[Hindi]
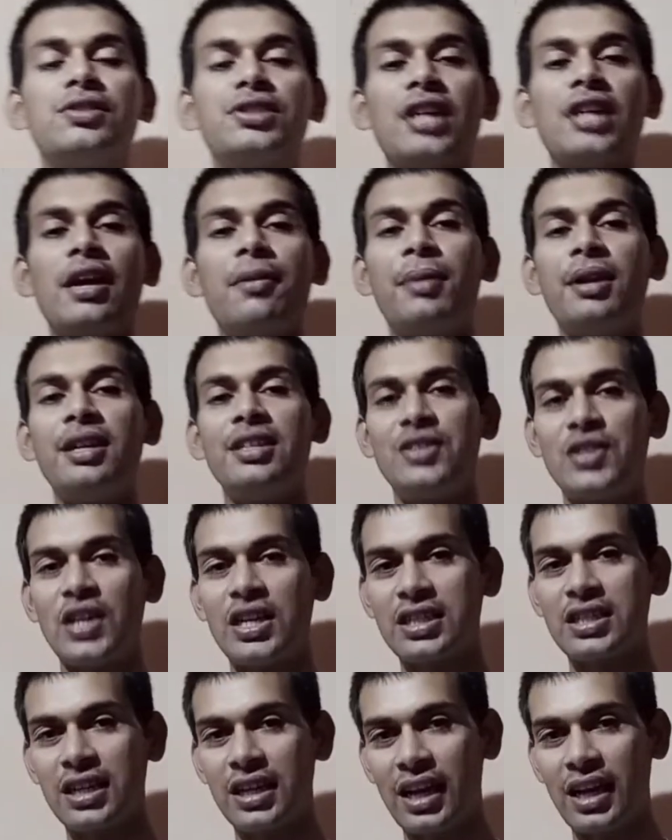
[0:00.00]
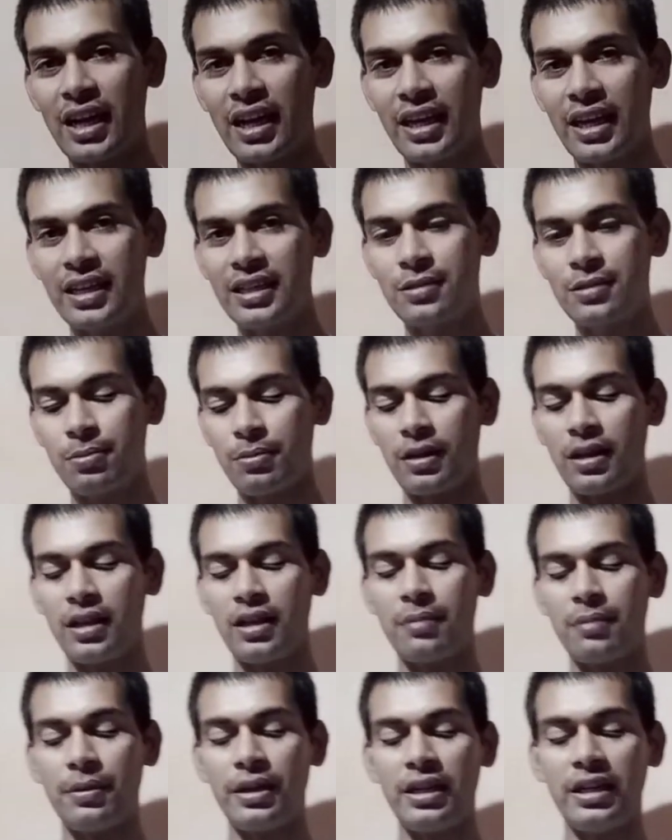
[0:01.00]
चार बार रिचार्ज करना है इस
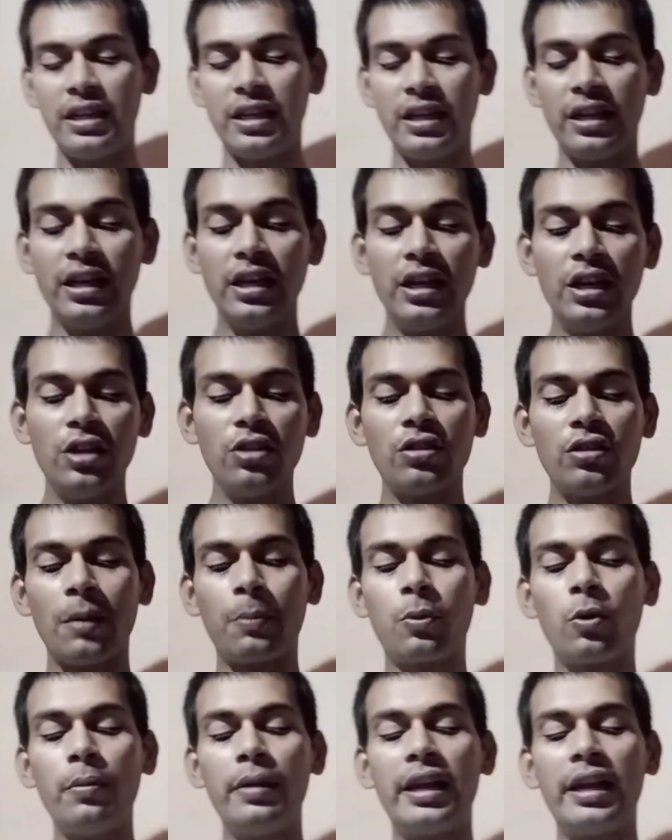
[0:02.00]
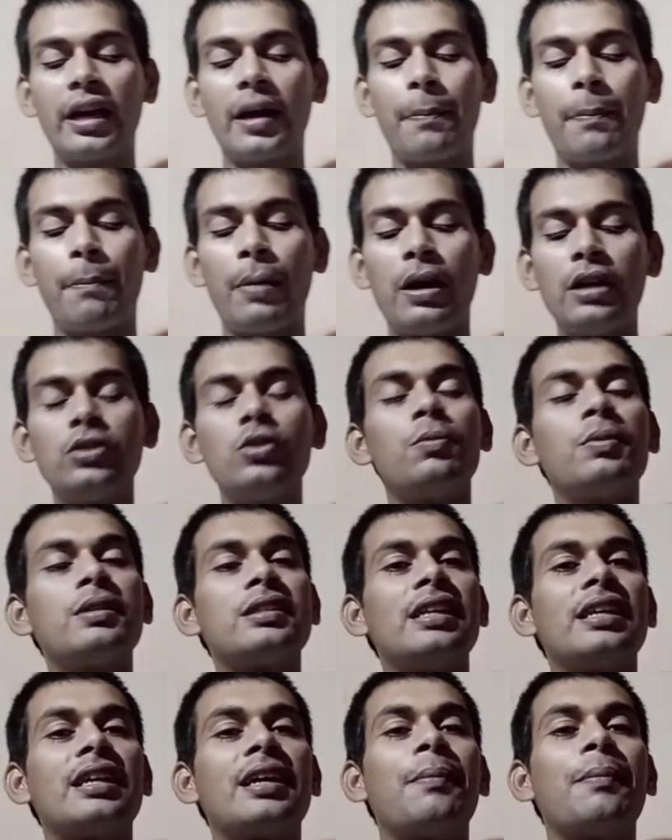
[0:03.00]
महीने तो आपको मिलेगा पाँच रुपये
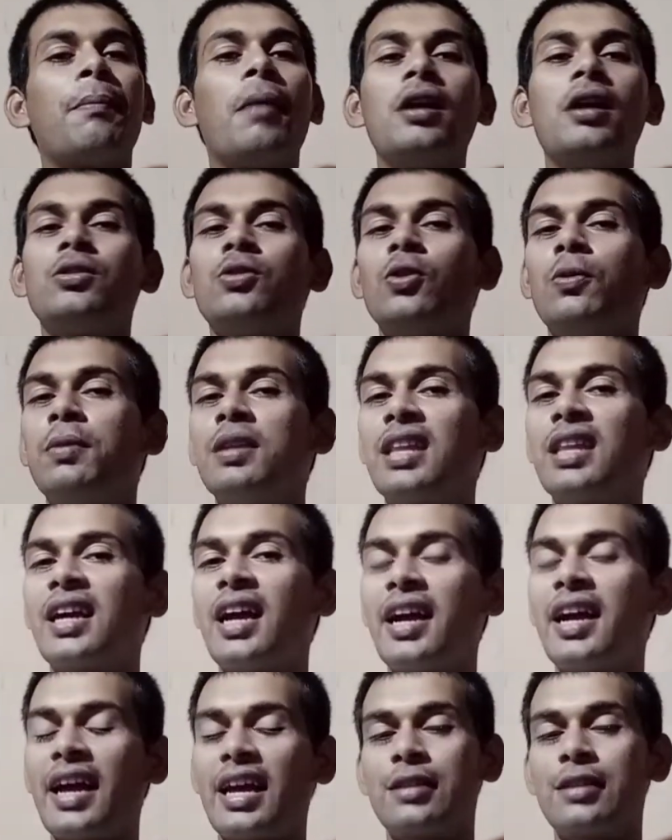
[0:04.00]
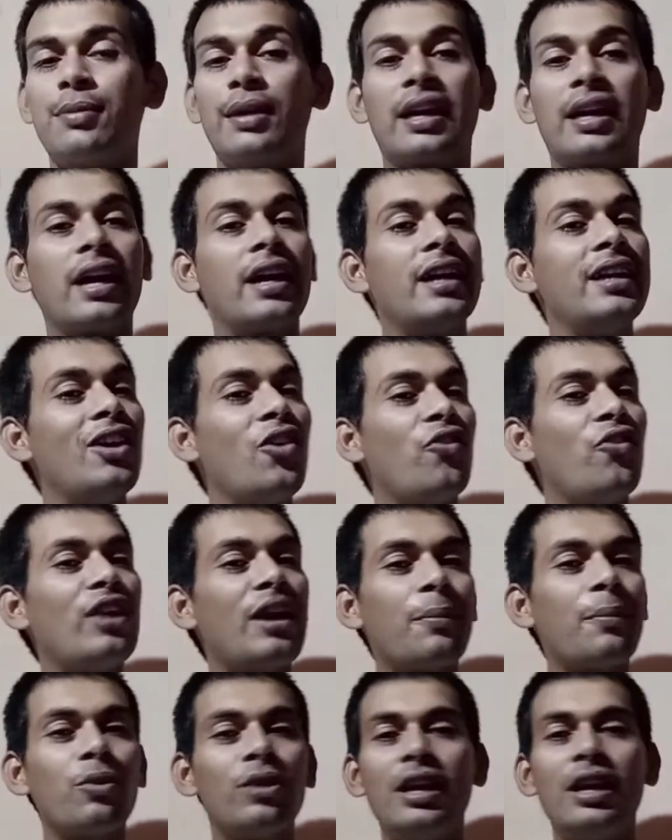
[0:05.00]
से लेकर पाँच सौ रुपये तक का कैशबैक अगर ये ऑफ़र
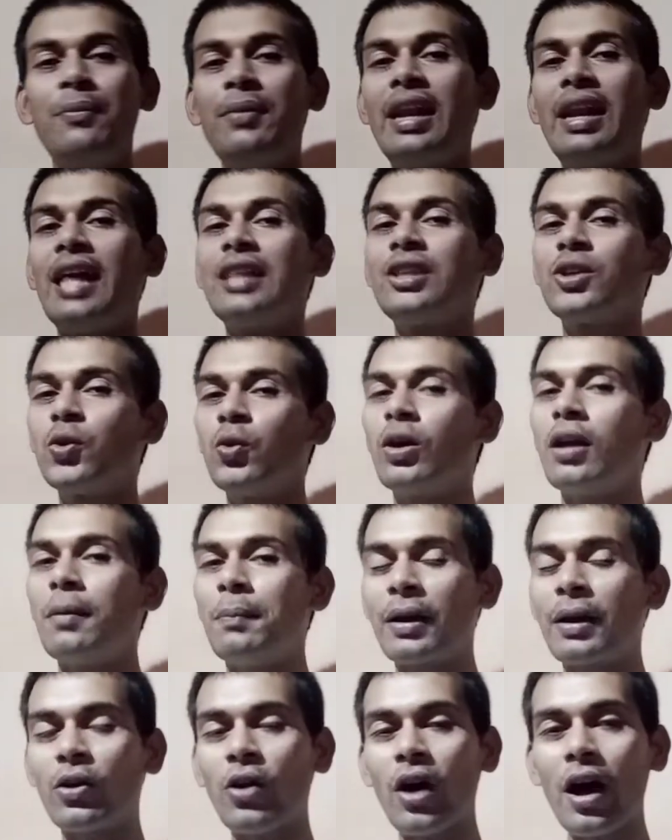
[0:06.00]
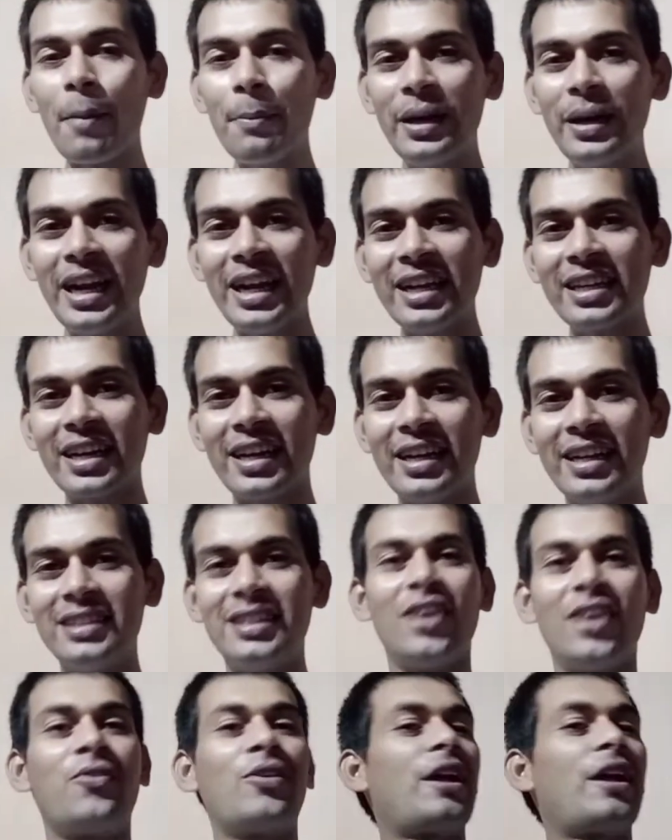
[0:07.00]
आपको नहीं मिला है तो गूगल पे को अपडेट कर
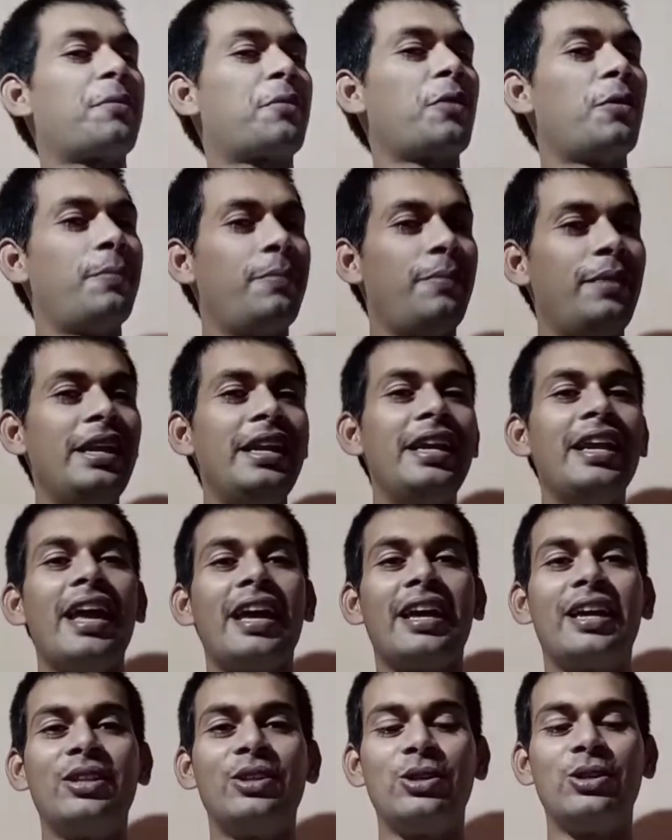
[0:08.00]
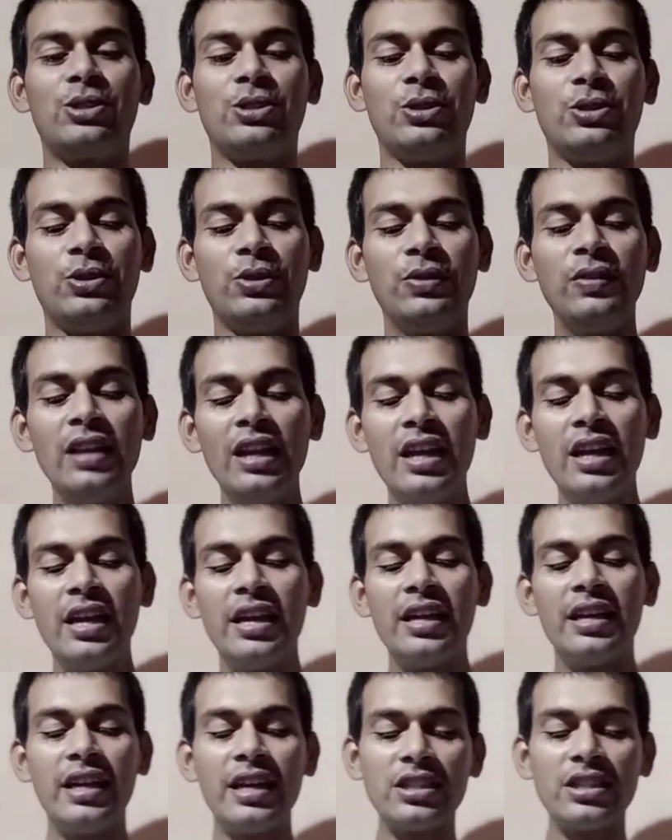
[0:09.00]
लीजिए ऑफ़र आपको मिल जाएगी दोस्तों
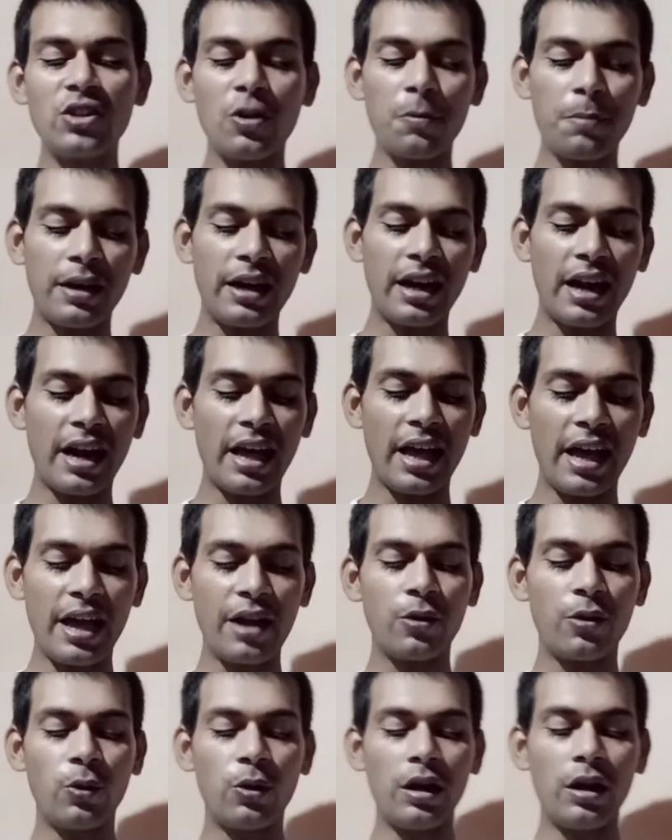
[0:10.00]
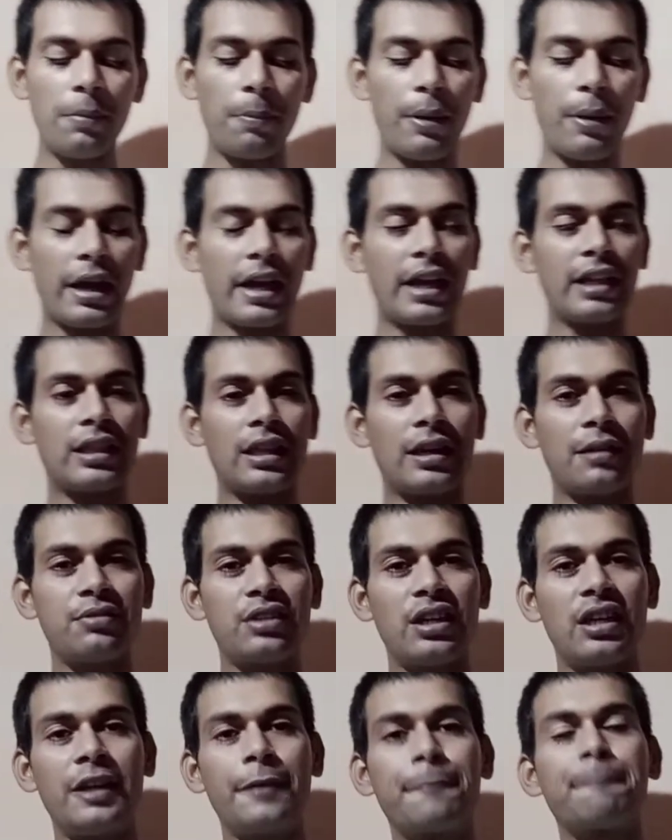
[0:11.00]
नेक्स्ट ऑफ़र आ रहा है गूगल पे की तरफ
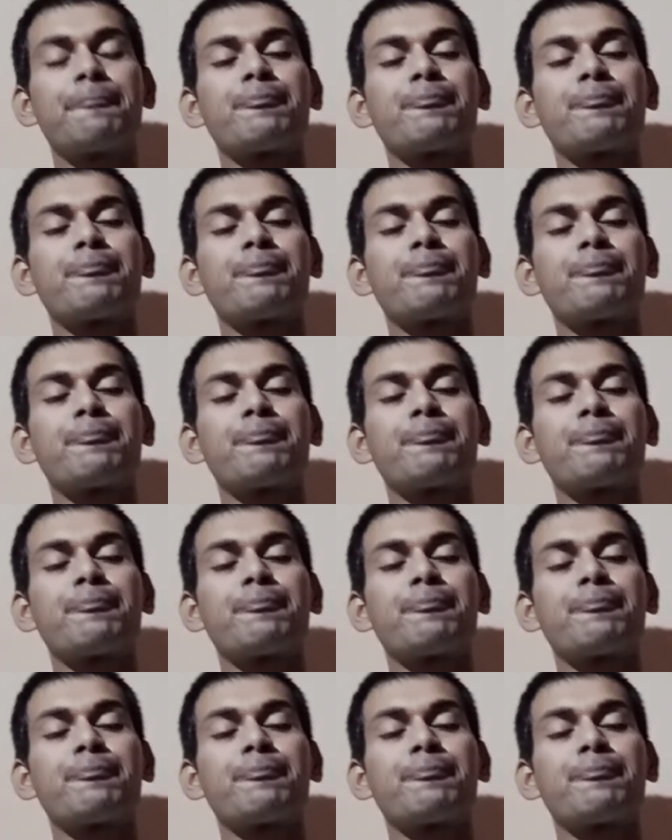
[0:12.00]
से ही